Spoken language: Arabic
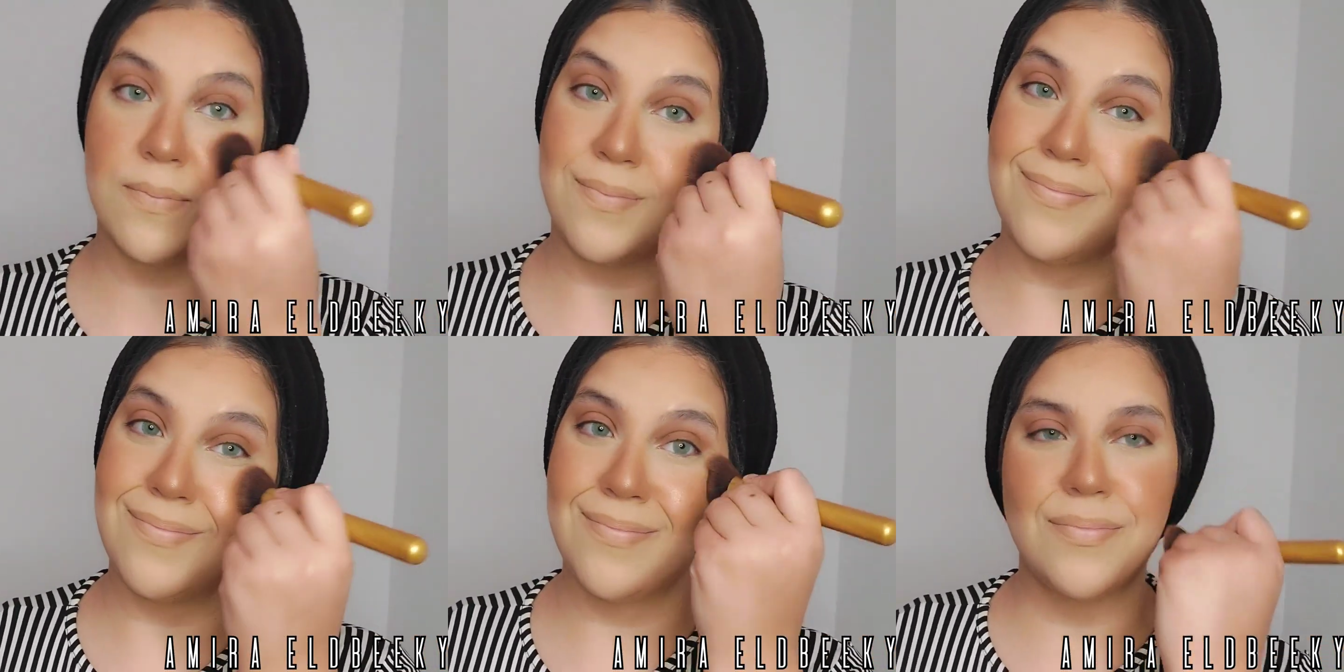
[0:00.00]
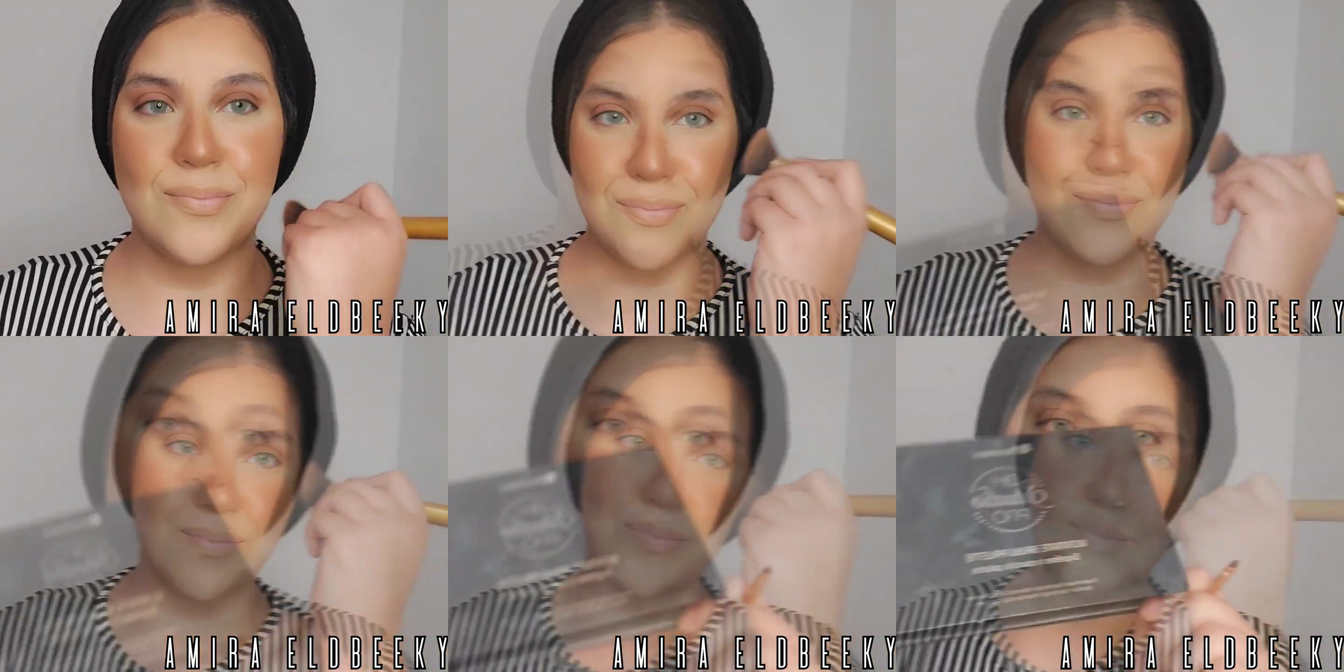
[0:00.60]
بصوا دمجت
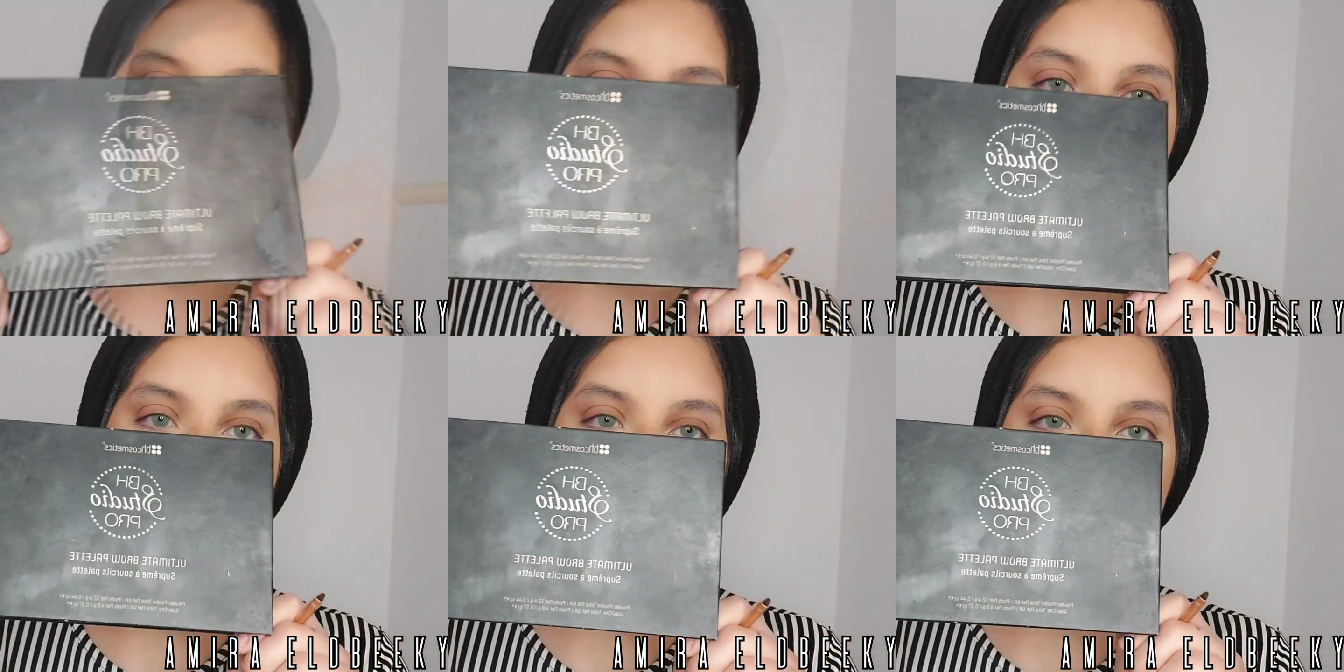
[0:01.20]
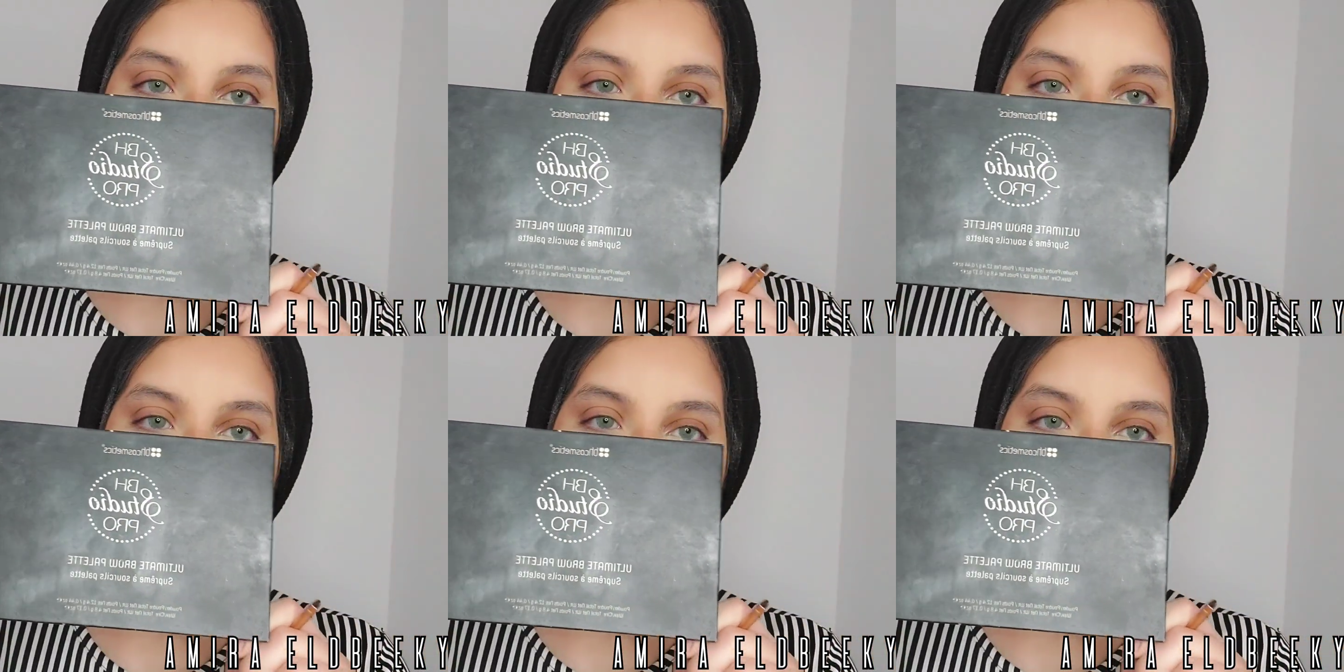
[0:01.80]
كويس كويس كويس